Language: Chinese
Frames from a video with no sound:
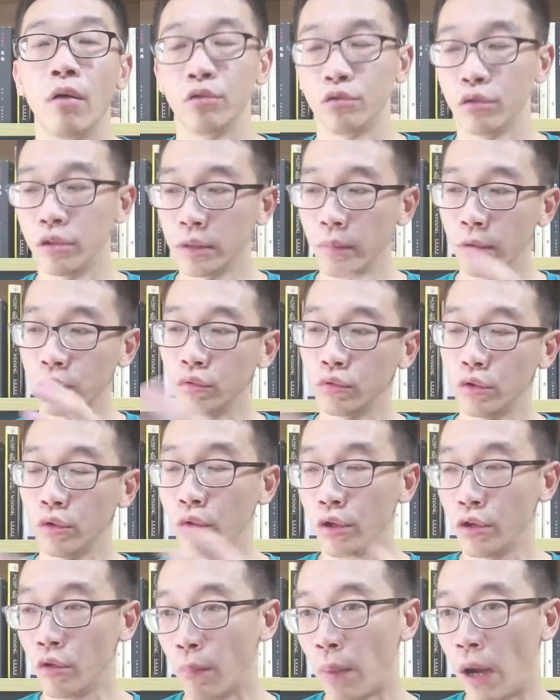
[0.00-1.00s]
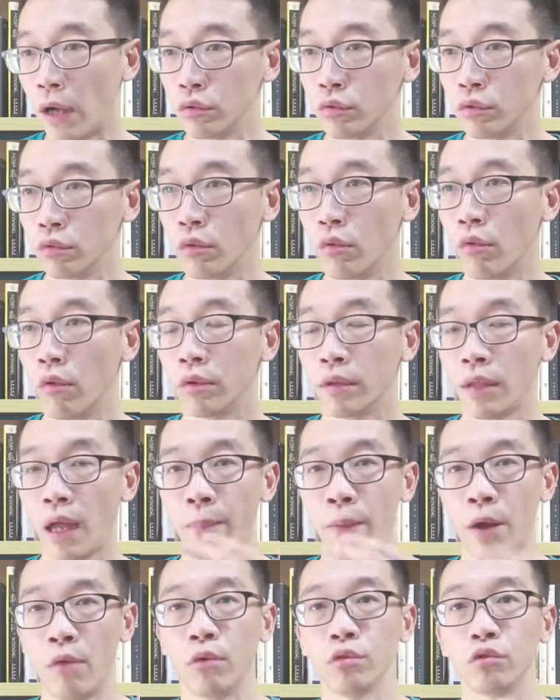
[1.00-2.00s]
我觉得这本书对我有帮助，
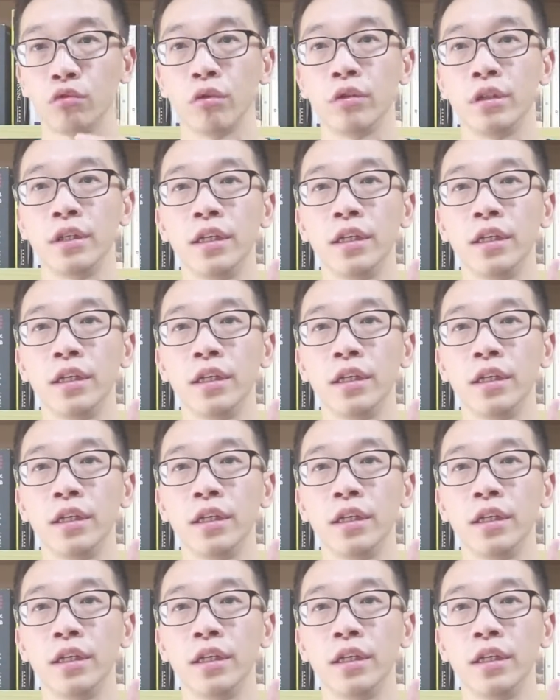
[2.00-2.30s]
他帮我做